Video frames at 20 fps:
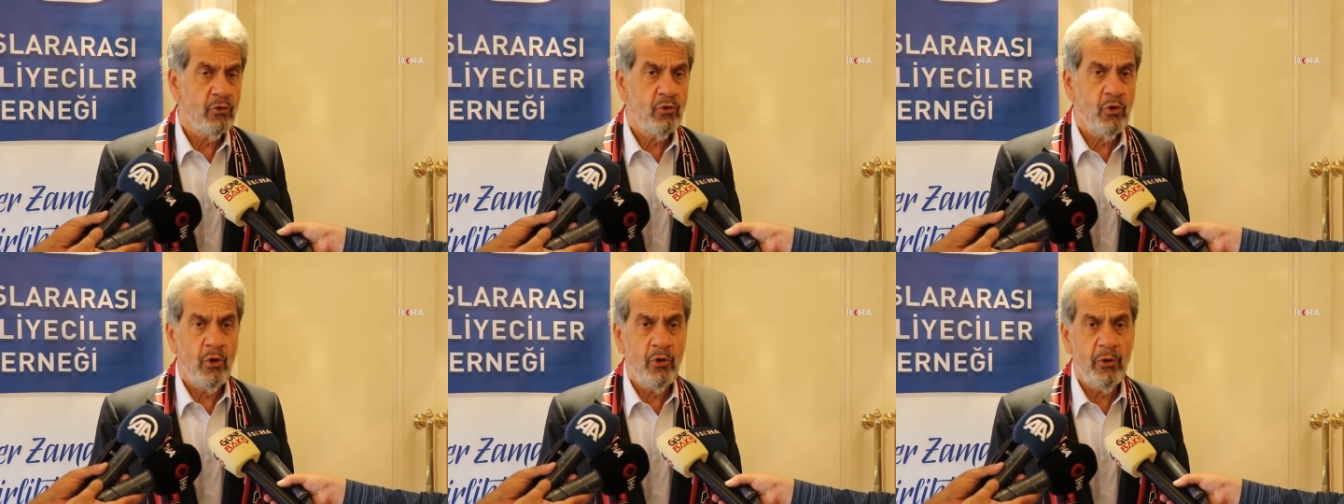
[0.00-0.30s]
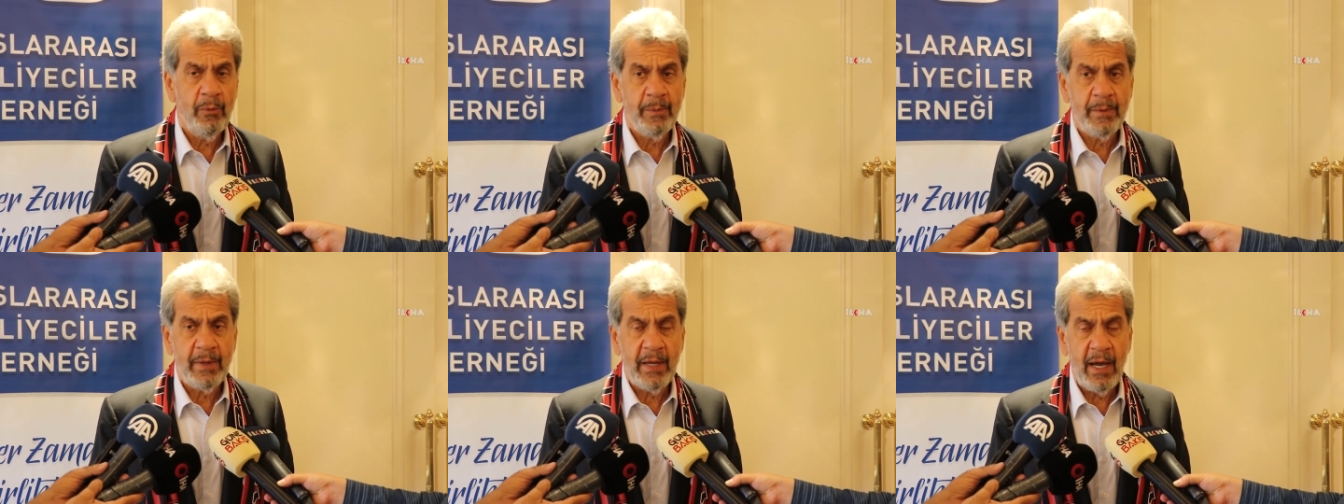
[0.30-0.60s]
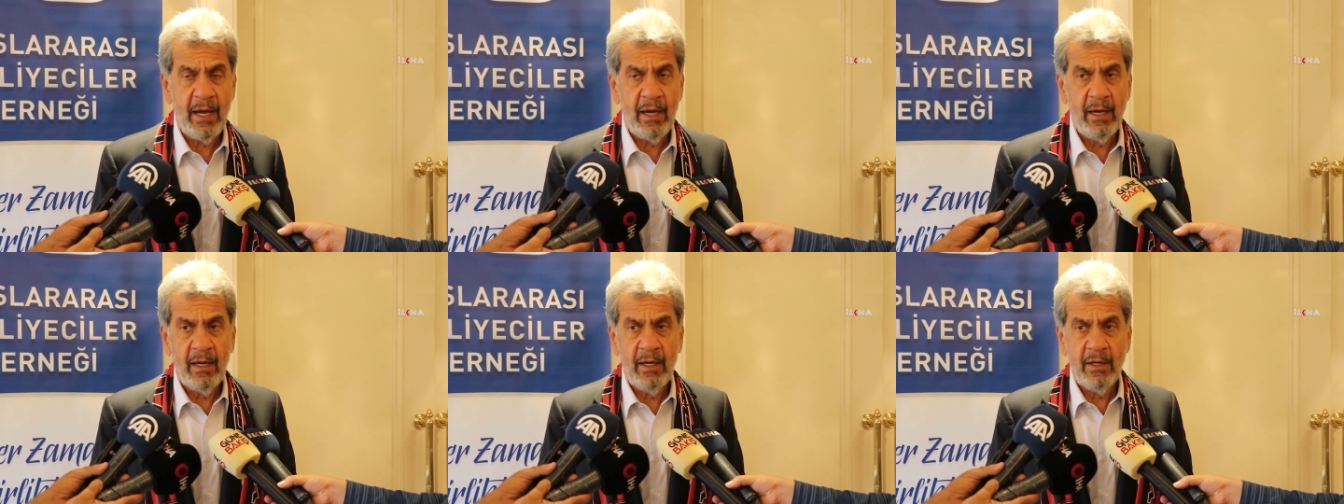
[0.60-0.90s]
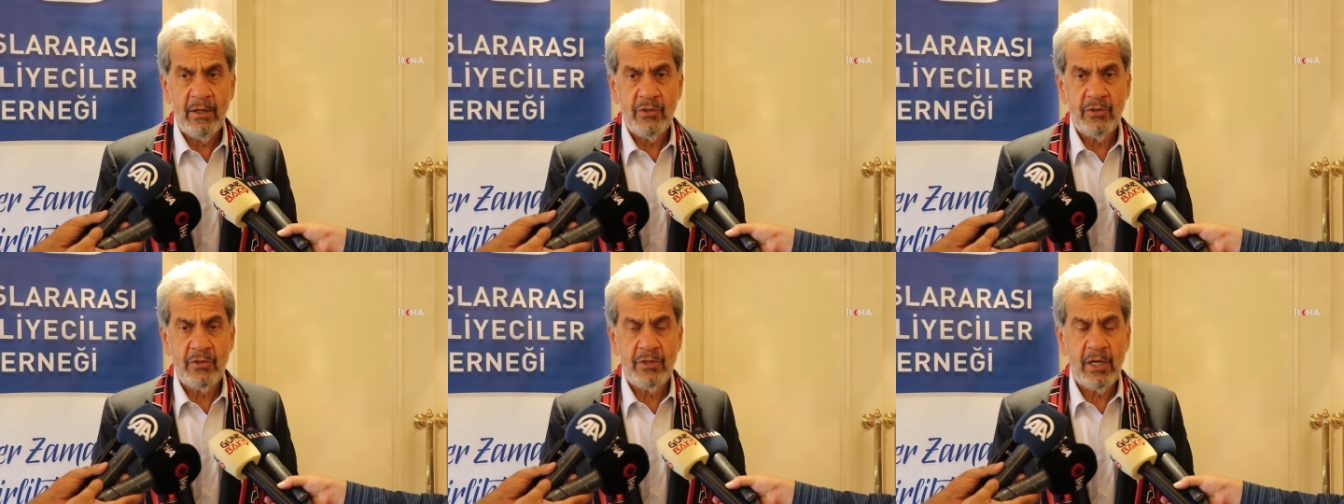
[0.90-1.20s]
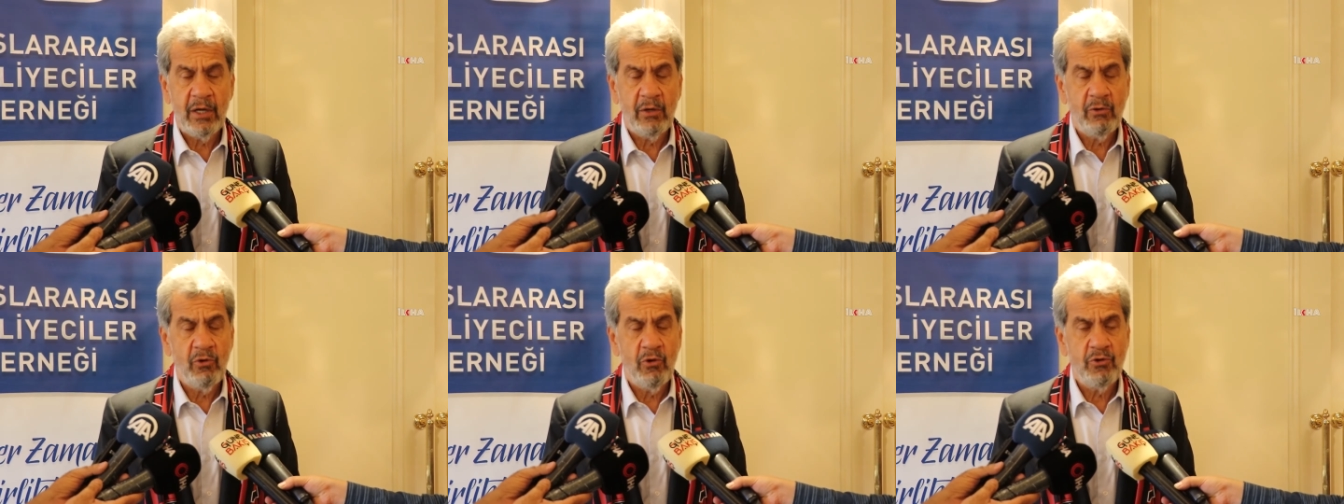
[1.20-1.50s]
dönüp de
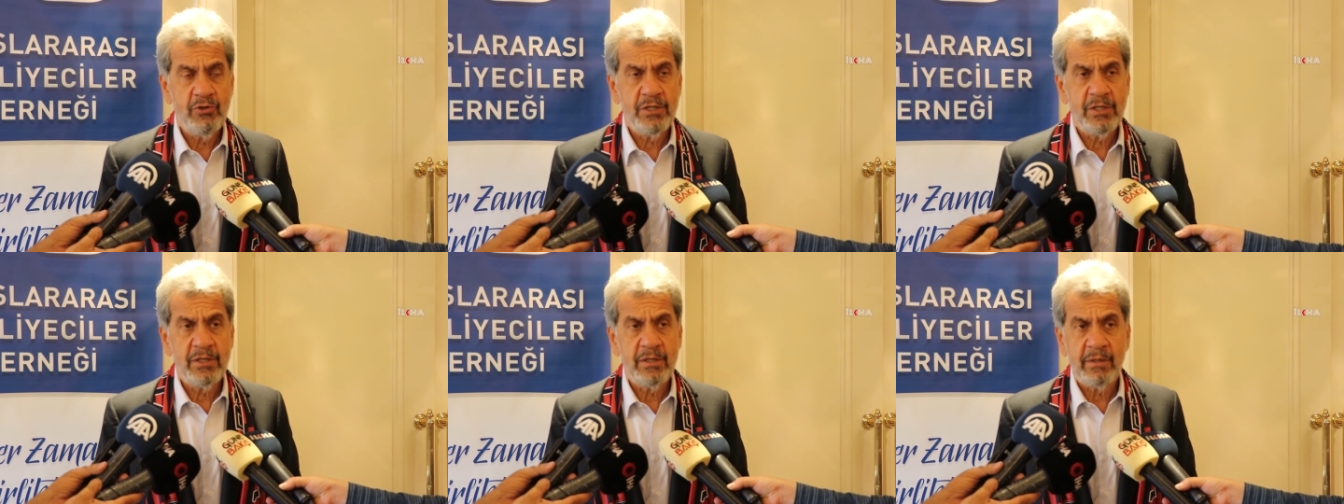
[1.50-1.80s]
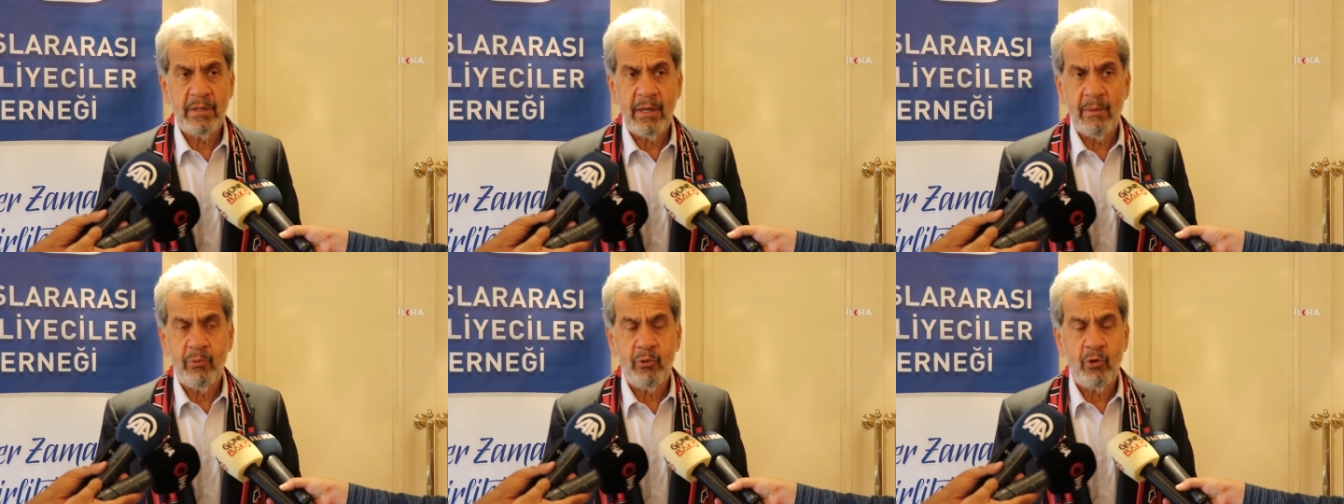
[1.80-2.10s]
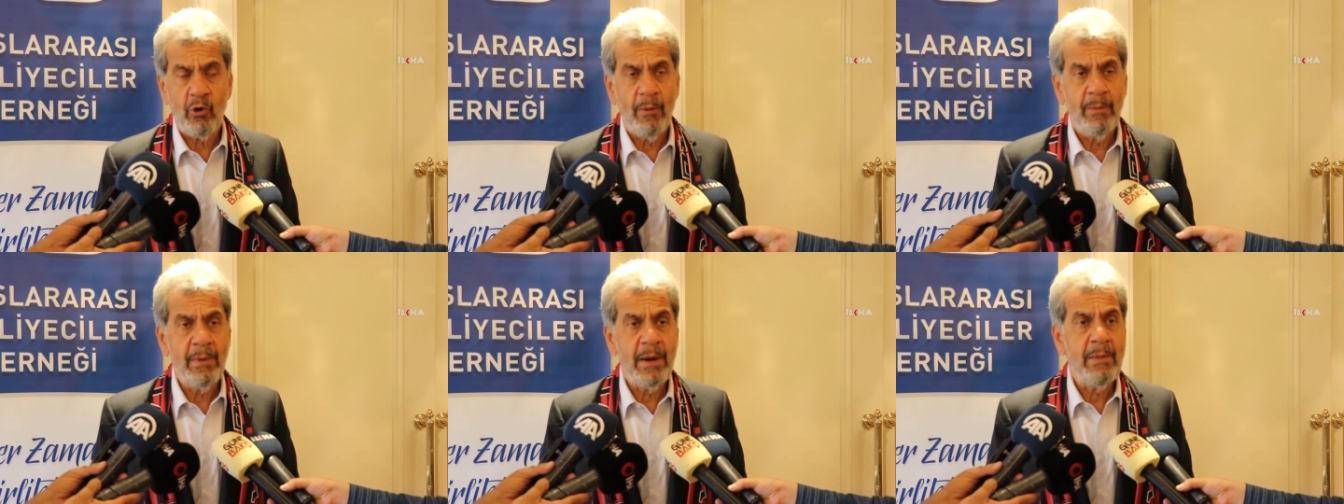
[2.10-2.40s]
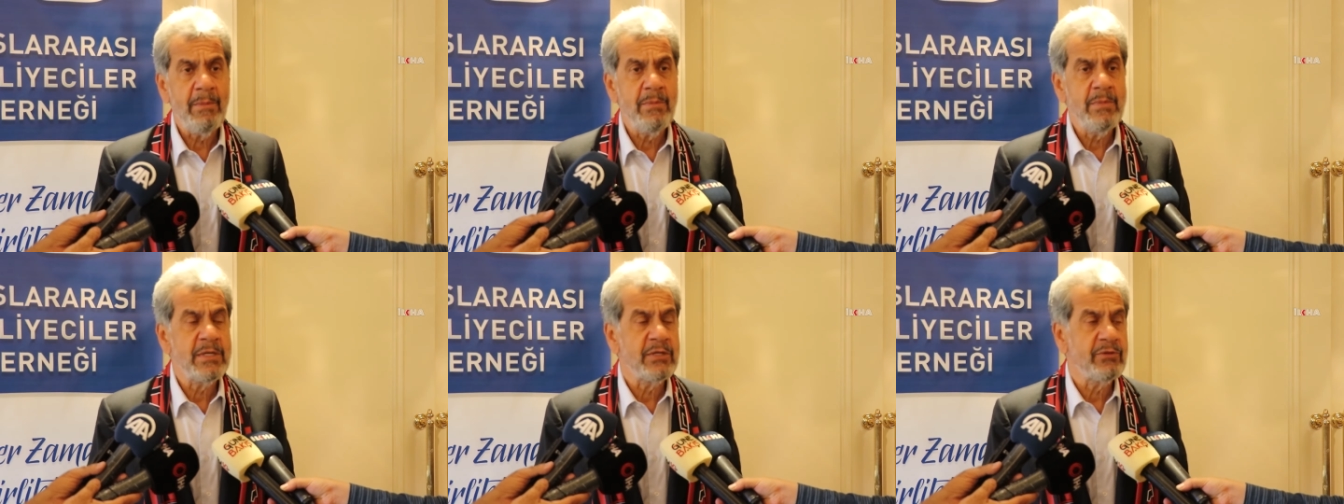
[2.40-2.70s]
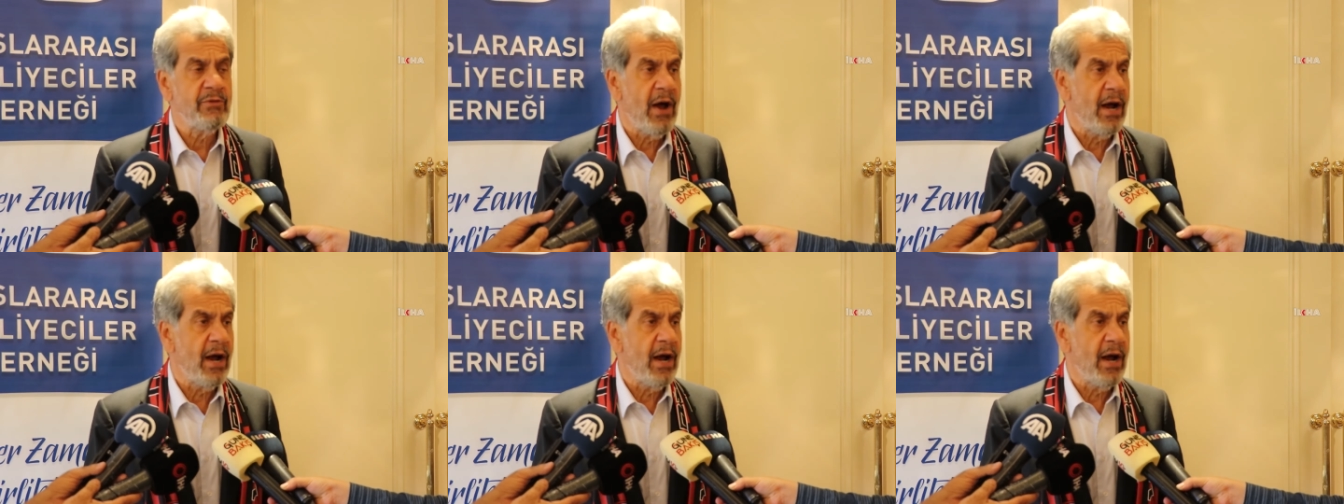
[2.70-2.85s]
işte lojistikte problemimiz